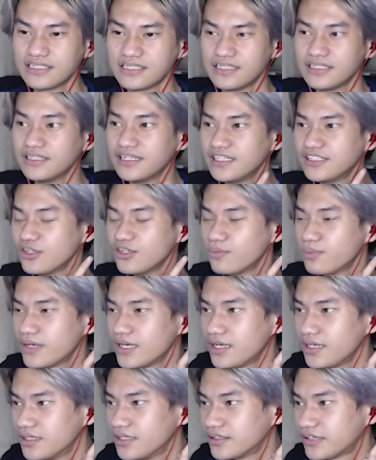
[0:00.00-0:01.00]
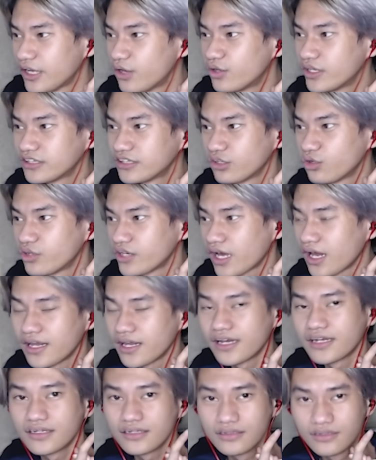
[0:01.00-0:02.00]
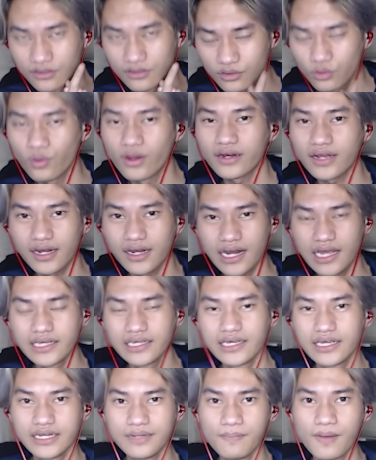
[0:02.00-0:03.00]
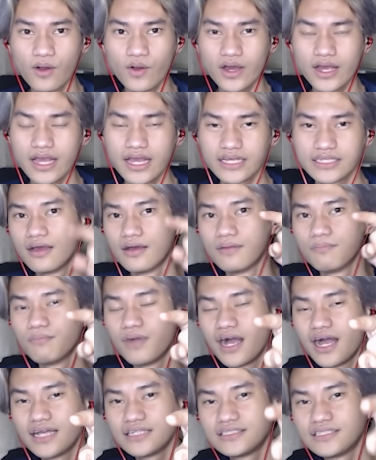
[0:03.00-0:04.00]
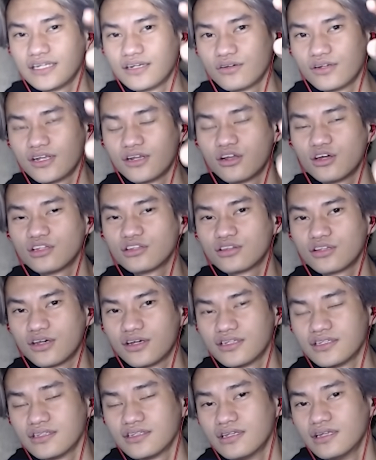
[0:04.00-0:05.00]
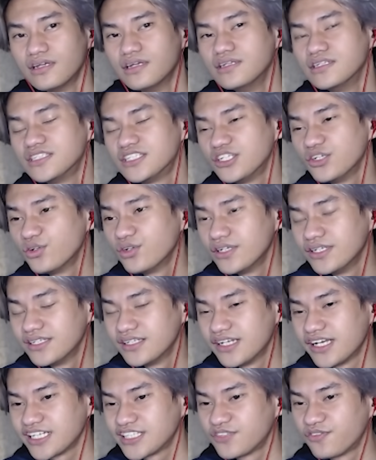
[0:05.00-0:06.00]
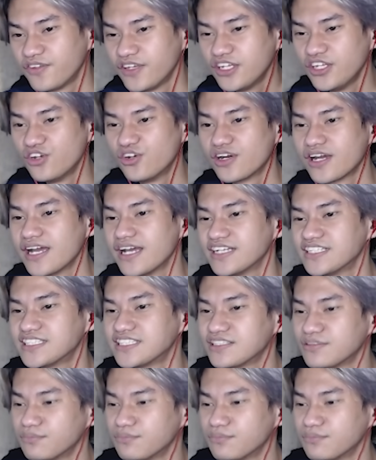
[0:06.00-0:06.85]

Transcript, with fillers: Dan jangan lupa teori-teori kalian keluarkan lagi ya di bawah guys. Makasih yang udah nonton. See you in the next video guys.